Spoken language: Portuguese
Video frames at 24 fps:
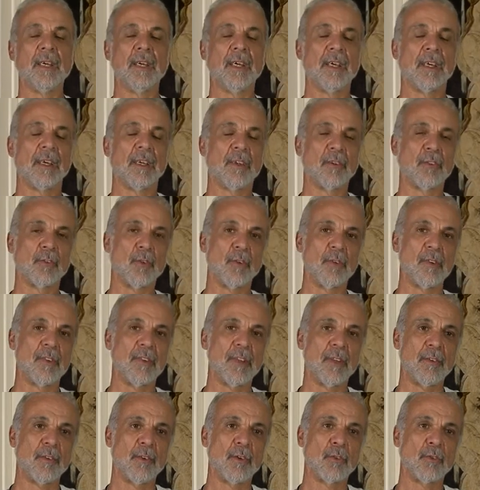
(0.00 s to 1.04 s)
que estou
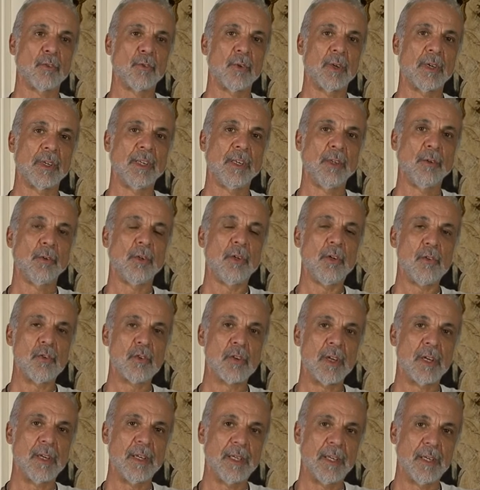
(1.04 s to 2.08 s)
dizendo que estou aqui no Rio de
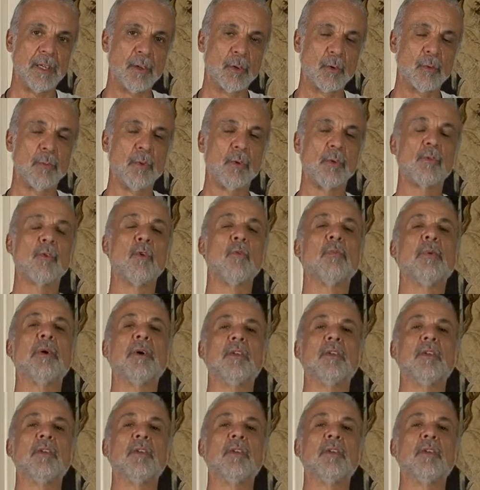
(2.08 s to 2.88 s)
Janeiro com meu companheiro